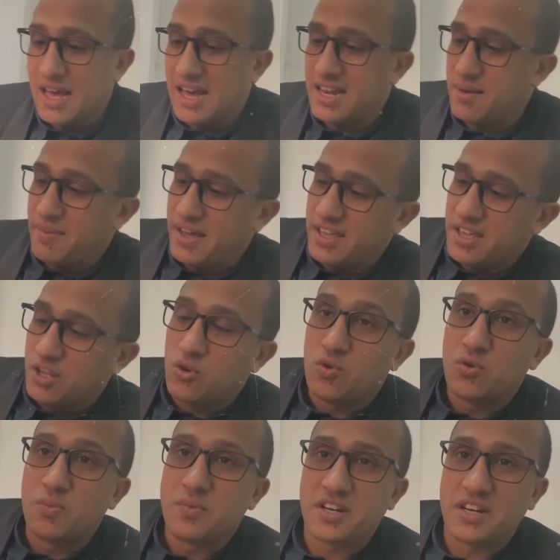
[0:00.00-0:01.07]
انا معايا
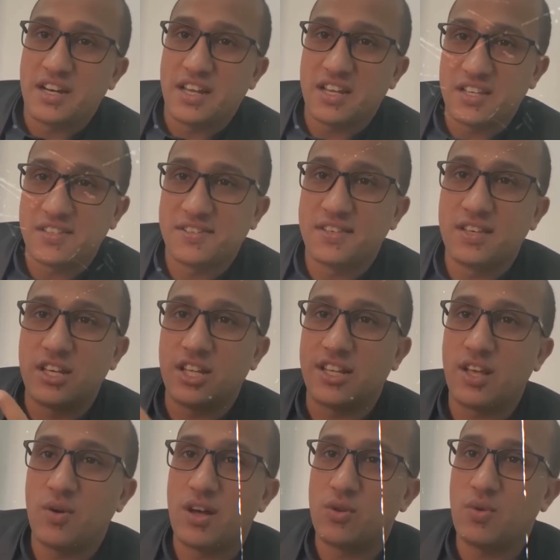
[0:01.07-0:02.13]
الاولوموريفيكس اللي
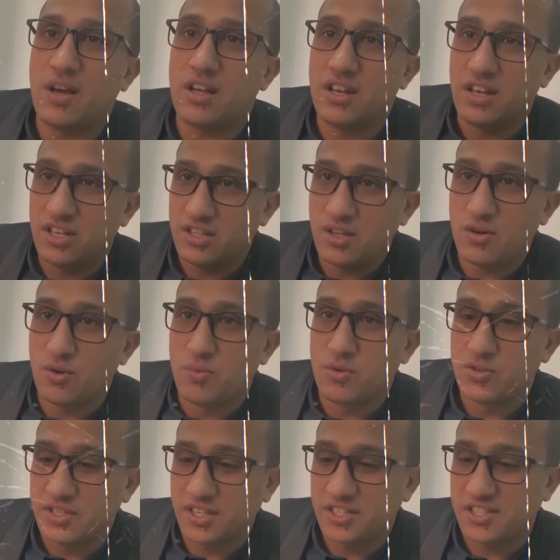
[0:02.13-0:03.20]
هو انواع الدواء
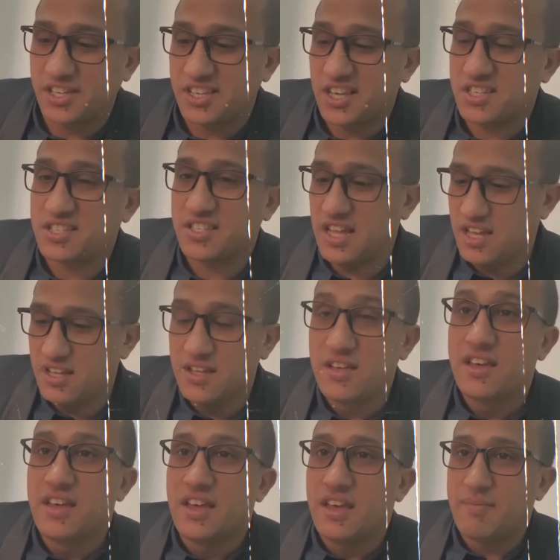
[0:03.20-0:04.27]
الاولوموريفيكس ايه ده؟
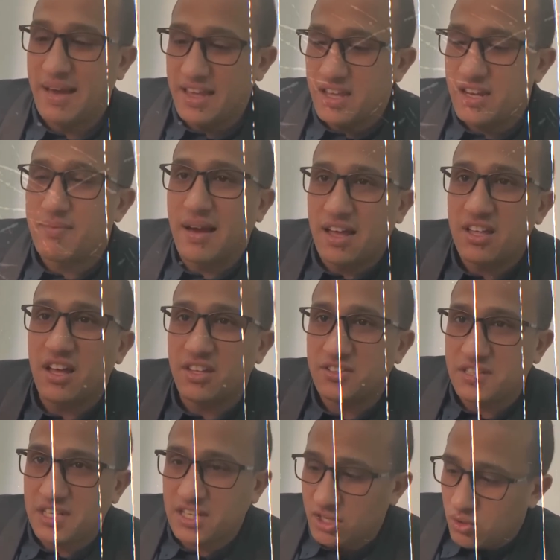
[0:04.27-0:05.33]
معايا معايا
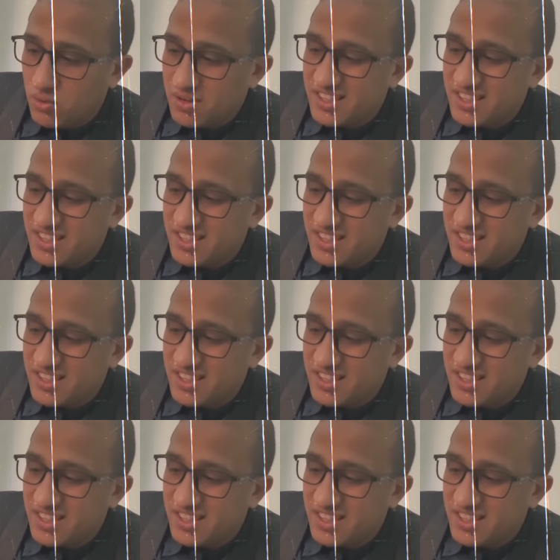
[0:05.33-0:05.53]
حضرتك اللي هو